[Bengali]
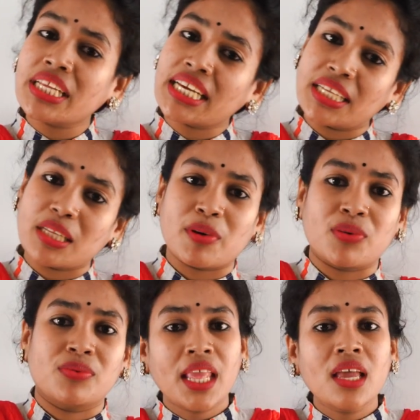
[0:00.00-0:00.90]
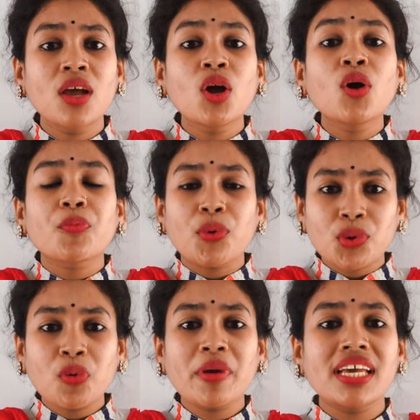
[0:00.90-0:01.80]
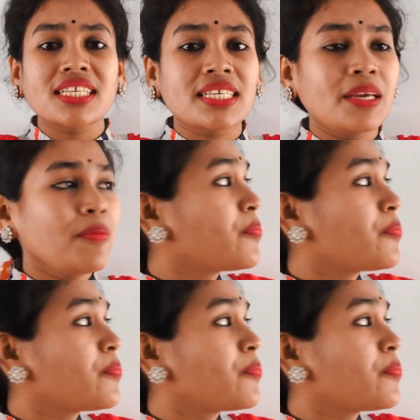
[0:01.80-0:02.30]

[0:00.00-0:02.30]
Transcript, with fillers: দেখে নিতে পারো প্রথমেই আছে